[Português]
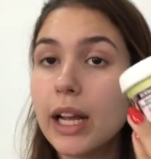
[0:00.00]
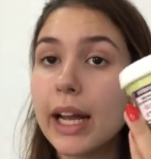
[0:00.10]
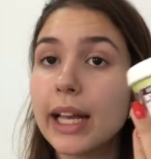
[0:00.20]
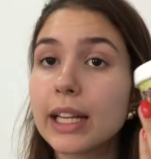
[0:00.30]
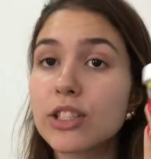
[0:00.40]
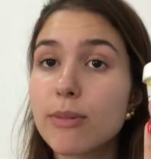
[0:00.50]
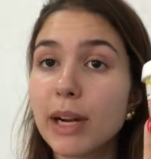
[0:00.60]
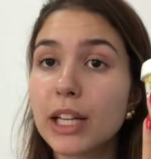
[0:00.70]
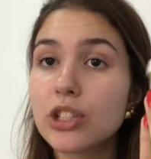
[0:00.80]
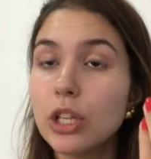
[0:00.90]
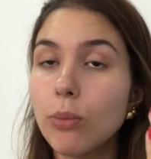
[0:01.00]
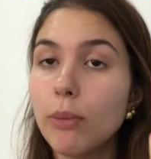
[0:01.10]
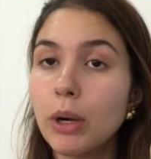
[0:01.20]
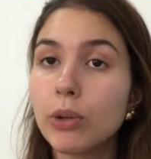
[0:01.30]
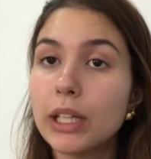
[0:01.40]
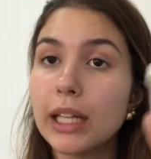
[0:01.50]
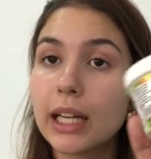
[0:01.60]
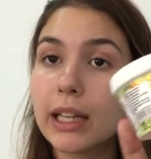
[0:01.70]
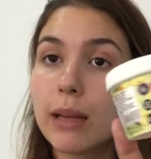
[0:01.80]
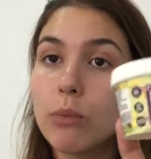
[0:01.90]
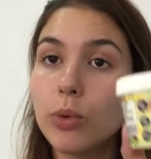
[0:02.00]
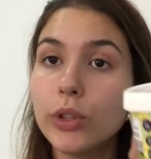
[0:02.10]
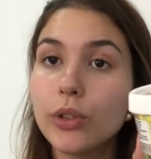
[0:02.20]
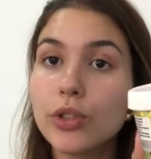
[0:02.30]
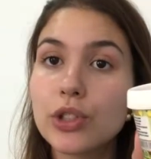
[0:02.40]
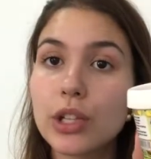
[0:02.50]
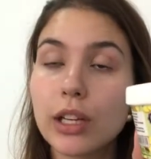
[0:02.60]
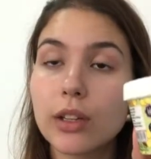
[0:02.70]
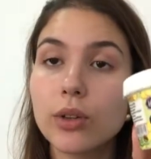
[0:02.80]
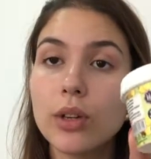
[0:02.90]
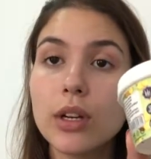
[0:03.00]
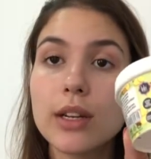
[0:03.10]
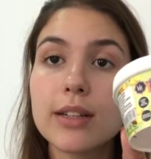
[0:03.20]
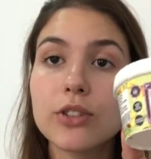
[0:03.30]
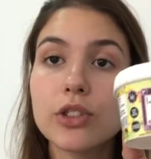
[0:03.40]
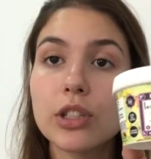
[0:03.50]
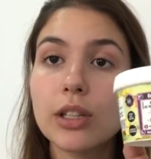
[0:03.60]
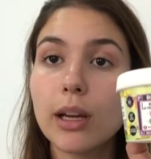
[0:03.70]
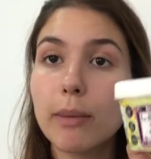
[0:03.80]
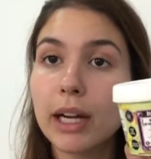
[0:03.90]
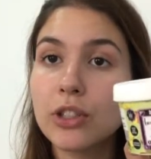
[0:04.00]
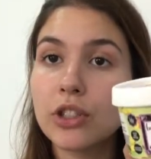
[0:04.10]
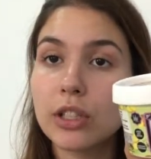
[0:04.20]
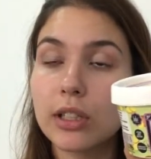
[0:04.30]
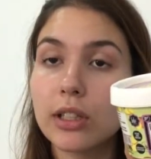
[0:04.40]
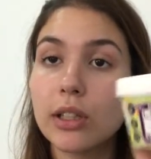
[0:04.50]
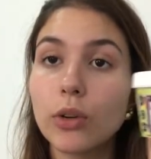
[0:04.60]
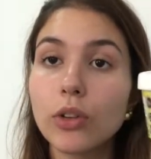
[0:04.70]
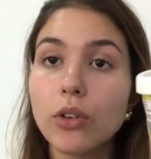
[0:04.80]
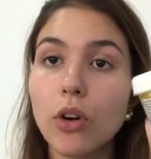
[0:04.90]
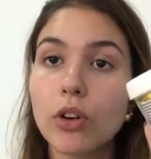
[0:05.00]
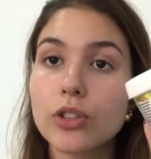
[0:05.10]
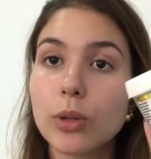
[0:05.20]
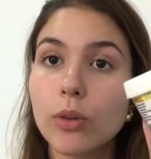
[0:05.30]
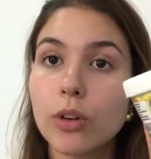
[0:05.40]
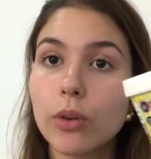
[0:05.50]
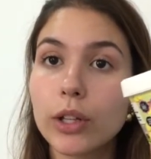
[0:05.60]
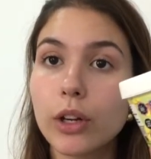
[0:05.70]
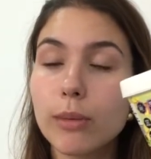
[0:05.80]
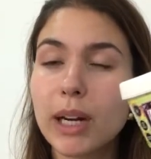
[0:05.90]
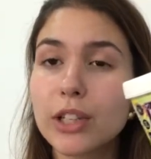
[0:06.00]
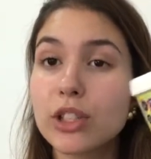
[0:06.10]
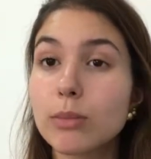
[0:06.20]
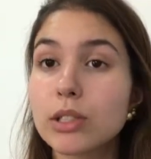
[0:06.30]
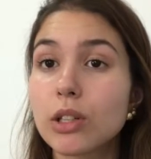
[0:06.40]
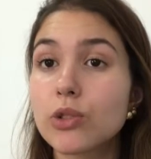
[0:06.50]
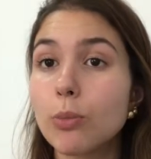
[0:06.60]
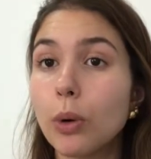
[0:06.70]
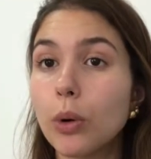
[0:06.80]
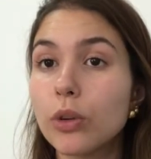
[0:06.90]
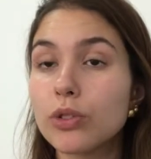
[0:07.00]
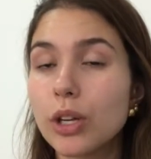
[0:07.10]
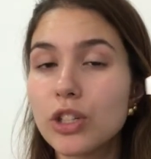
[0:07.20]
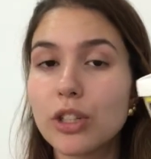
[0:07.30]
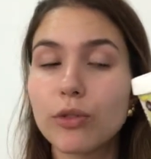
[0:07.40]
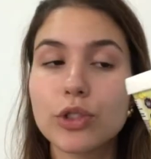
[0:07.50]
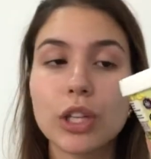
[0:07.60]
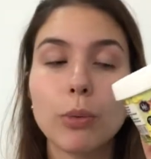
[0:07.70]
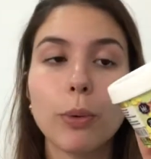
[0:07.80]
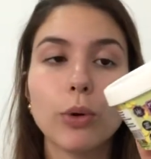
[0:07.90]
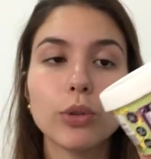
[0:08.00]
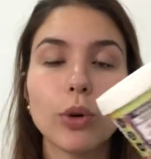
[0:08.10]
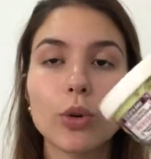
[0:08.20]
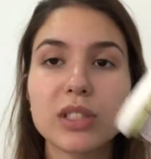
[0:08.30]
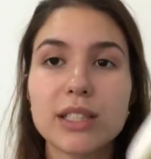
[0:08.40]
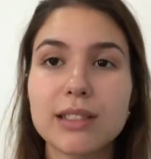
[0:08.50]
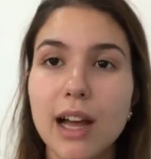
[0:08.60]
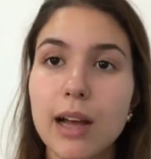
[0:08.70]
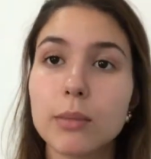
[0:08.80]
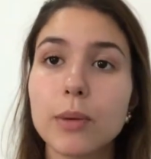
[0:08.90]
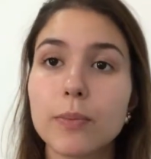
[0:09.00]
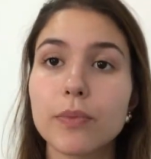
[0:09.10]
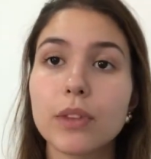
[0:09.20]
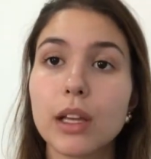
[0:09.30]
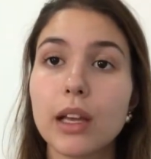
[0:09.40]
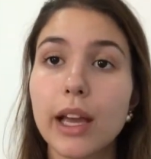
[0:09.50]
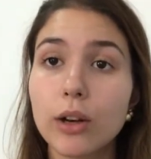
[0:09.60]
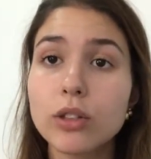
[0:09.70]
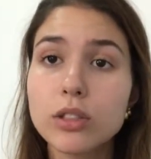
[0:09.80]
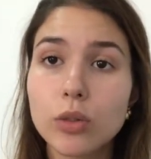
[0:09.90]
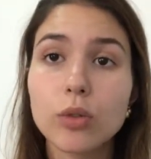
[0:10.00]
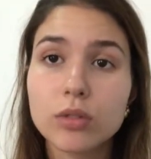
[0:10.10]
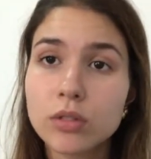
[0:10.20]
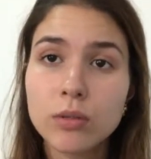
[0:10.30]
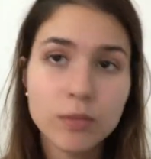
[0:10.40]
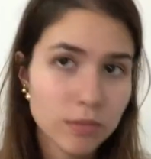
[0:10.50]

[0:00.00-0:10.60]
Ela é de abacaxi bacuri, ela tem muito cheiro de abacaxi. Não que eu não goste, eu, eu adoro abacaxi, mas eu acho um pouco enjoativo, um cheiro um pouco doce, sabe? É gostoso,